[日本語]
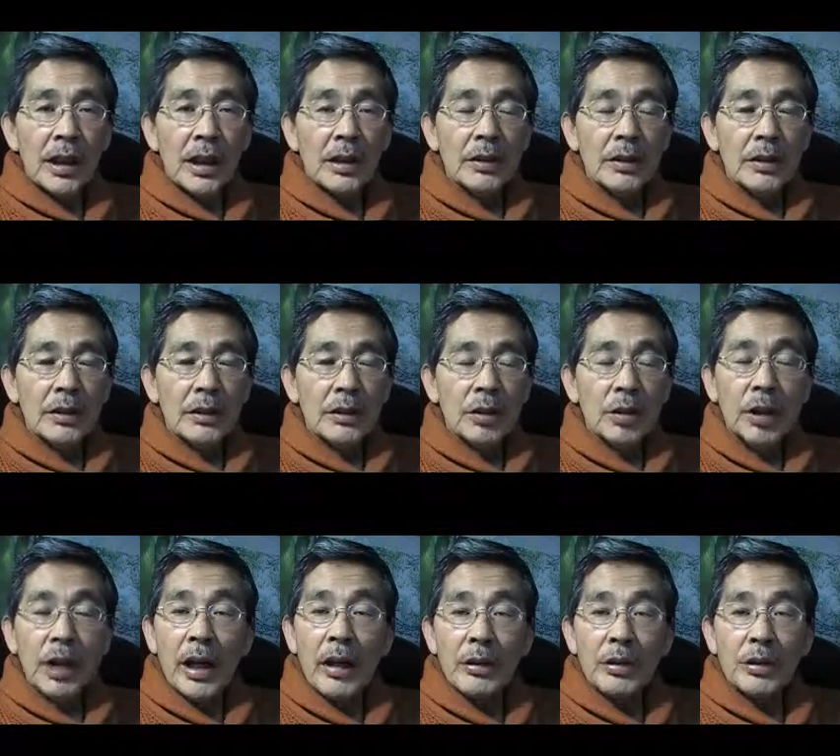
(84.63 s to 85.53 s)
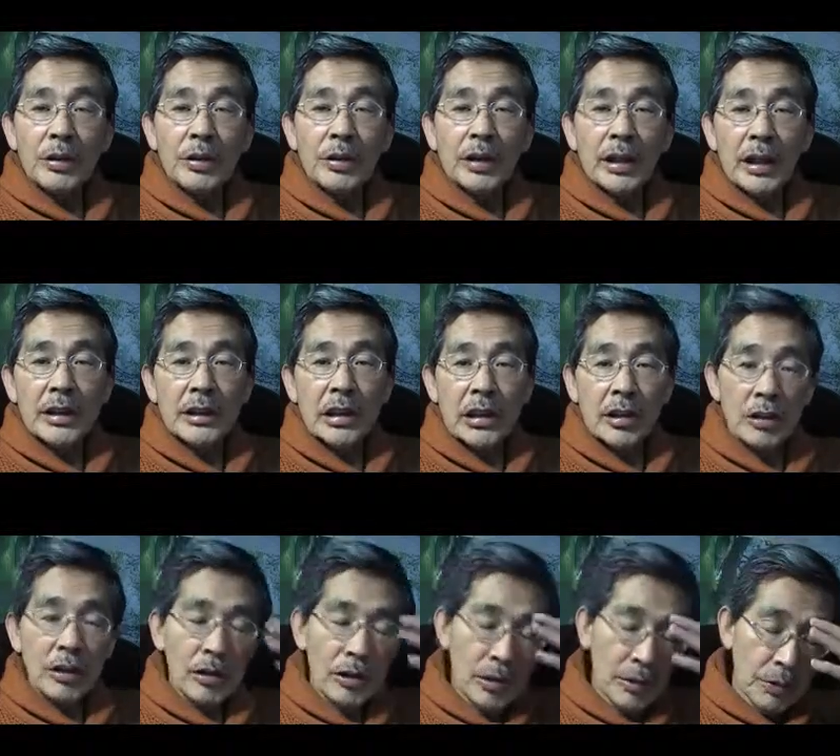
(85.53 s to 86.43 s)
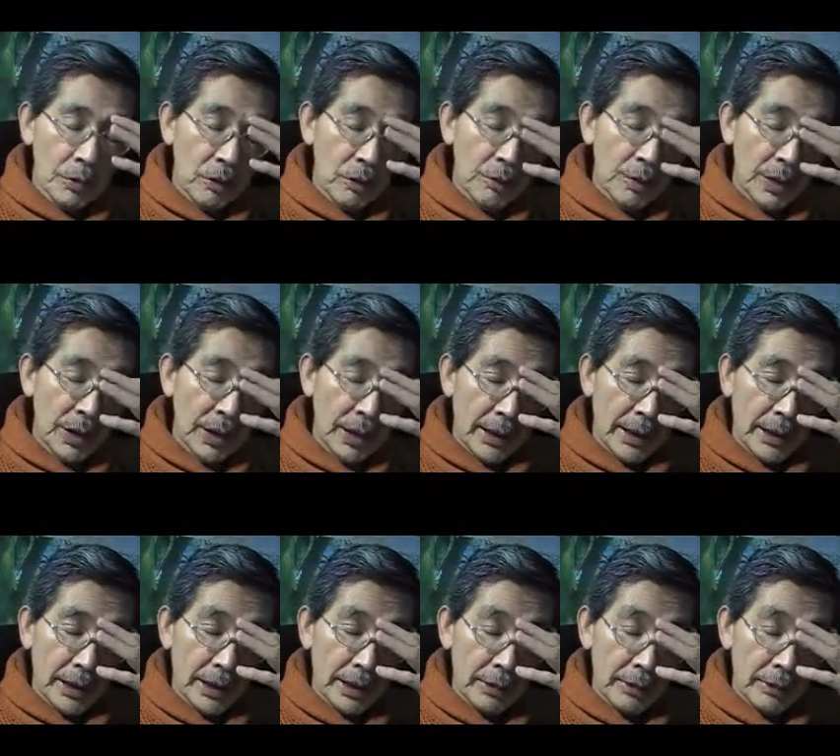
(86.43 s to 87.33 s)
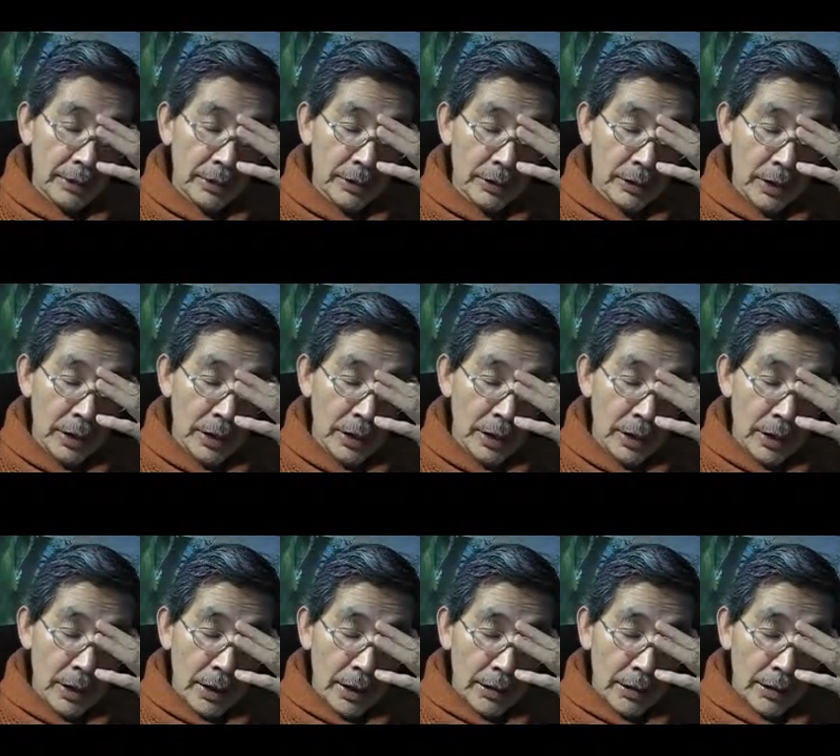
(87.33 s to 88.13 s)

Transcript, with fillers: あの、取られることに対して非常にこう敏感になっていくんですね。